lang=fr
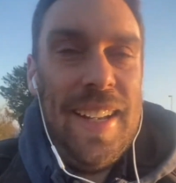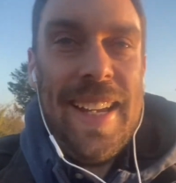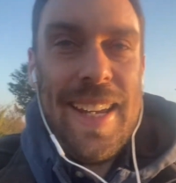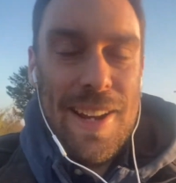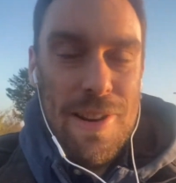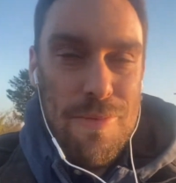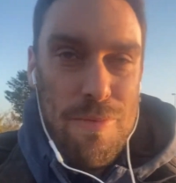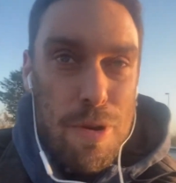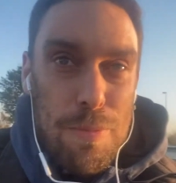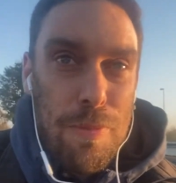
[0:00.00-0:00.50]

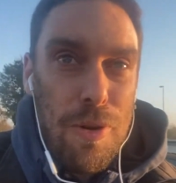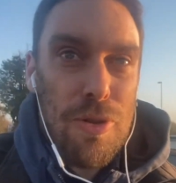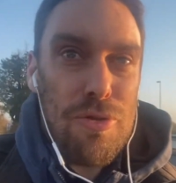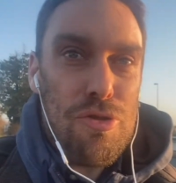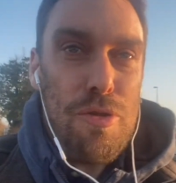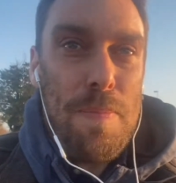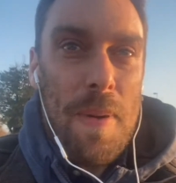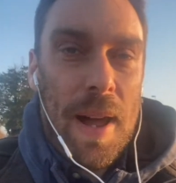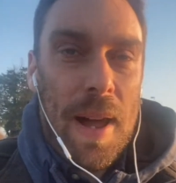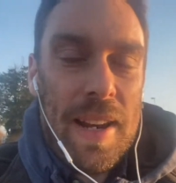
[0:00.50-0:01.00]
Et au moment où je
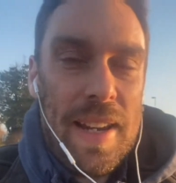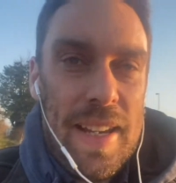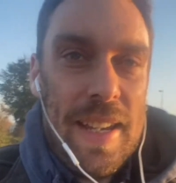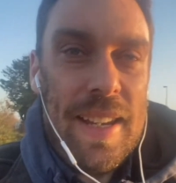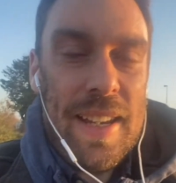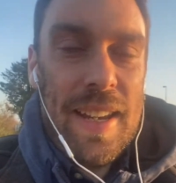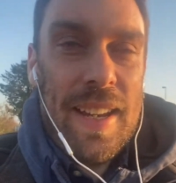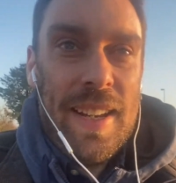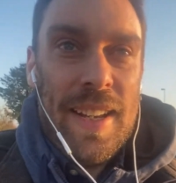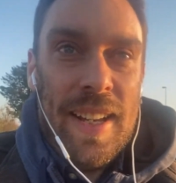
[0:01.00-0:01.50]
lui parlais,
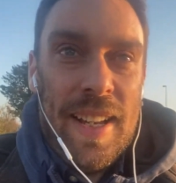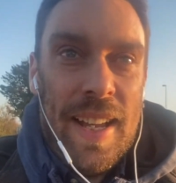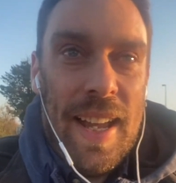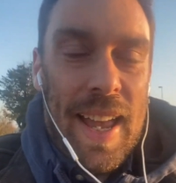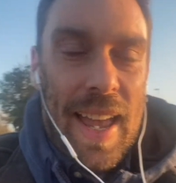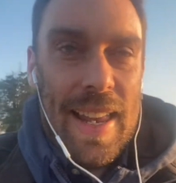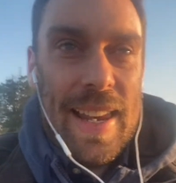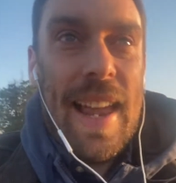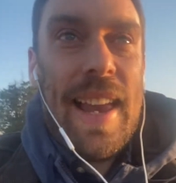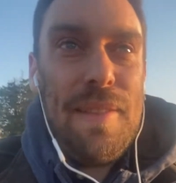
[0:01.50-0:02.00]

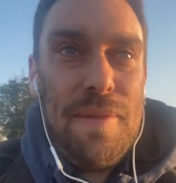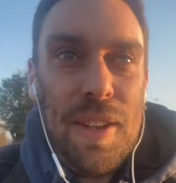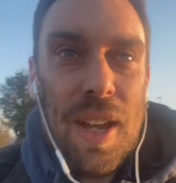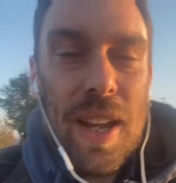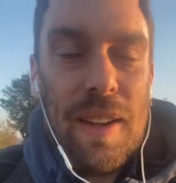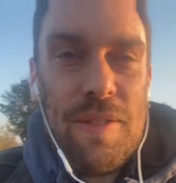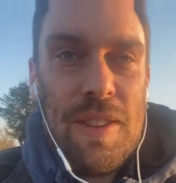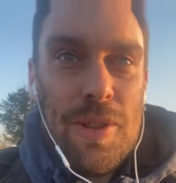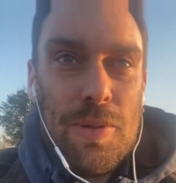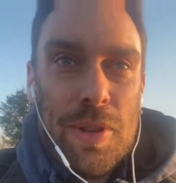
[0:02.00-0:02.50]
elle est allée
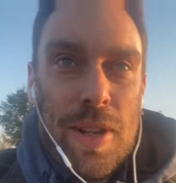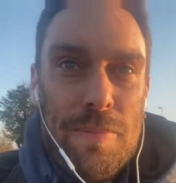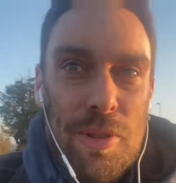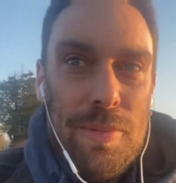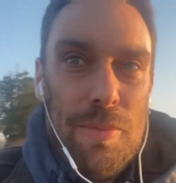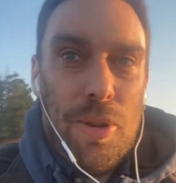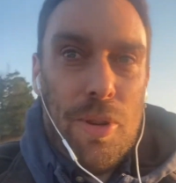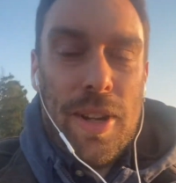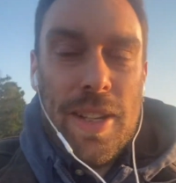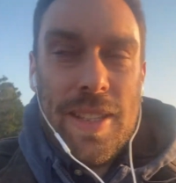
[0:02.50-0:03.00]
vérifier son abonnement.